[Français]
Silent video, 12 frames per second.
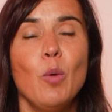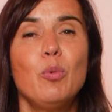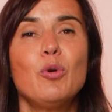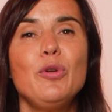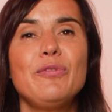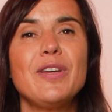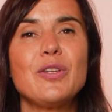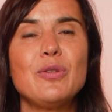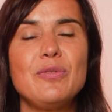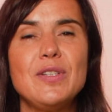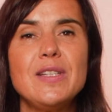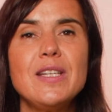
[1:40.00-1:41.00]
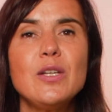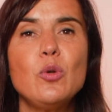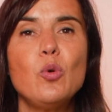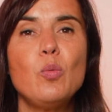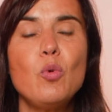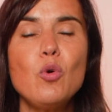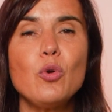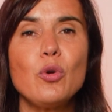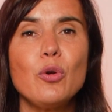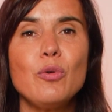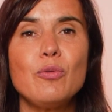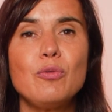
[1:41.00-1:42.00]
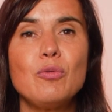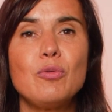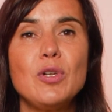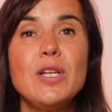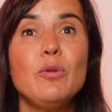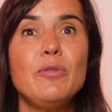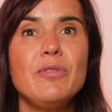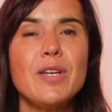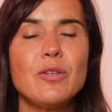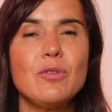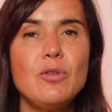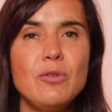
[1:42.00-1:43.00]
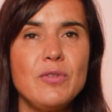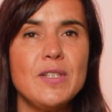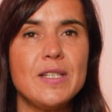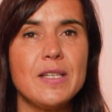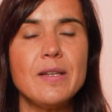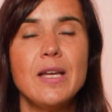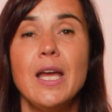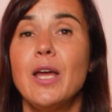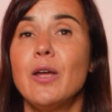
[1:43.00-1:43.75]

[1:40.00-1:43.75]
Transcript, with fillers: pour lui faire deviner le mot que vous voulez lui faire deviner.